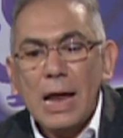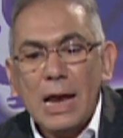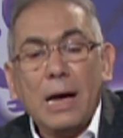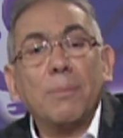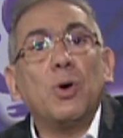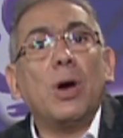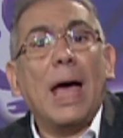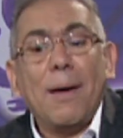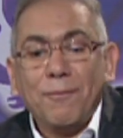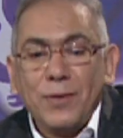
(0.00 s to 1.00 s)
لعب دور
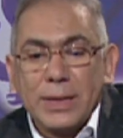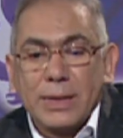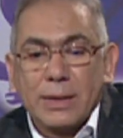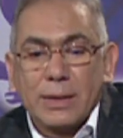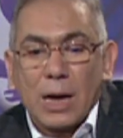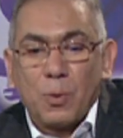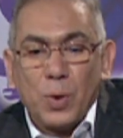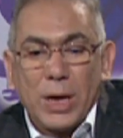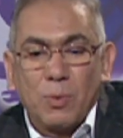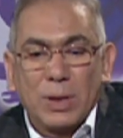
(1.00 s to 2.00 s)
هام في
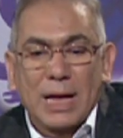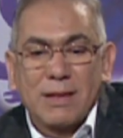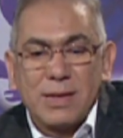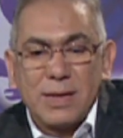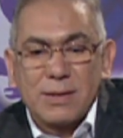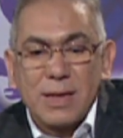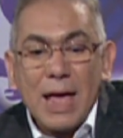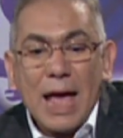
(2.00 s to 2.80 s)
تكوين وتأسيس